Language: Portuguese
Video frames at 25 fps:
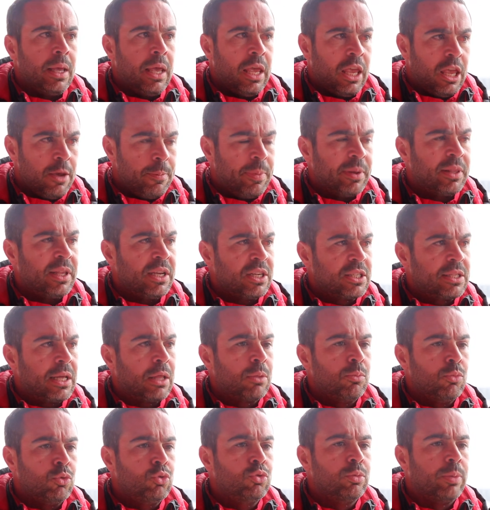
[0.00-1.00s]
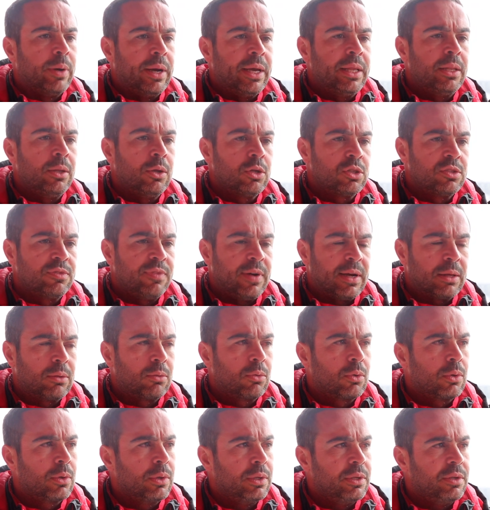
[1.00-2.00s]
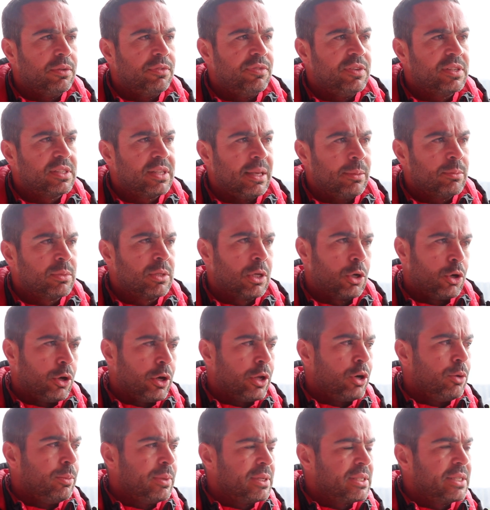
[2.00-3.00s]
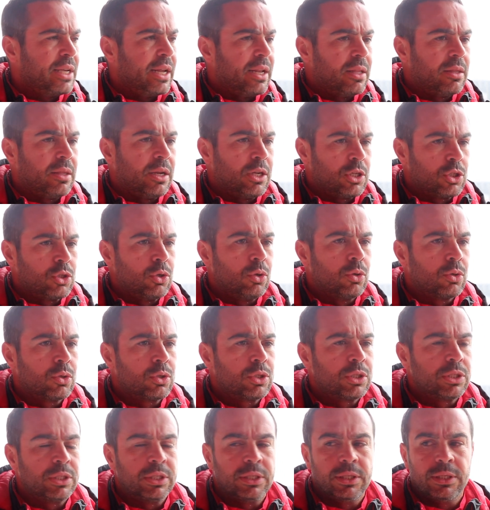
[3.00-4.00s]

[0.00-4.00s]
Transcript: a equipa tem estado muito bem, nós de facto fizemos agora uma série de três jogos